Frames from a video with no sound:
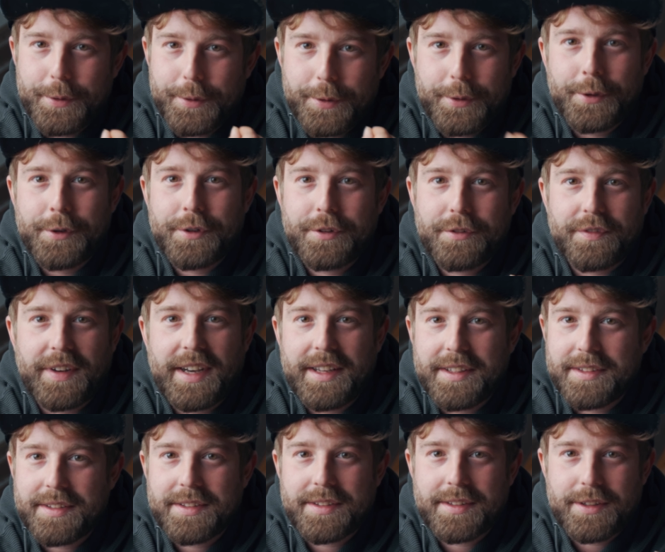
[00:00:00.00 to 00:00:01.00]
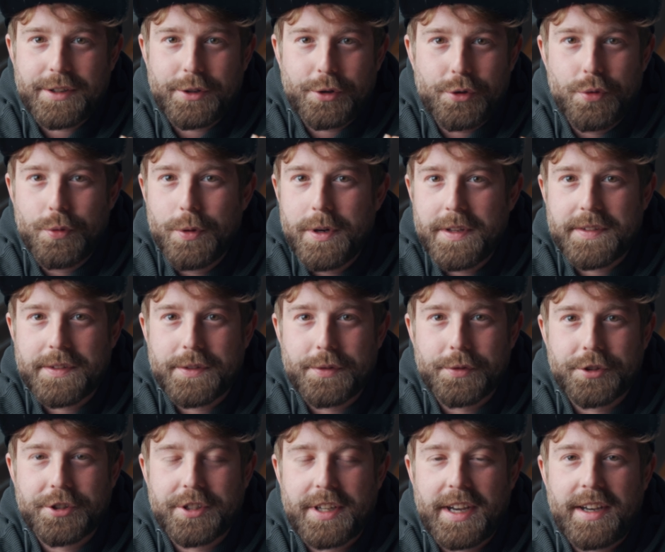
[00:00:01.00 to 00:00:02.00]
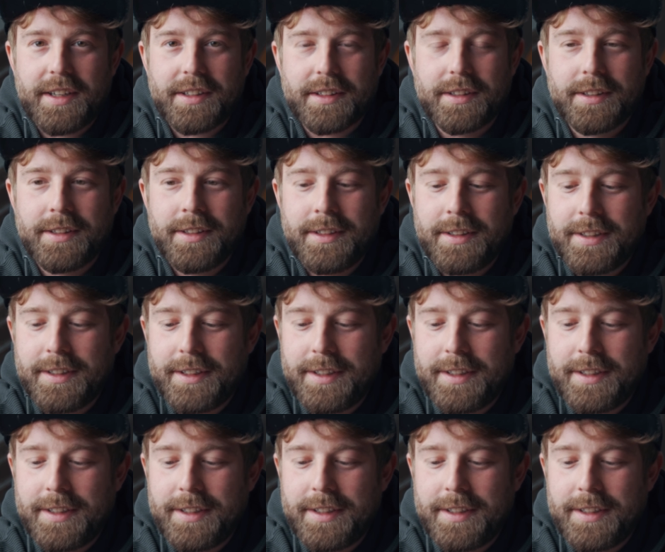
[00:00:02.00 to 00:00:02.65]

irgendwas Cooles zu starten.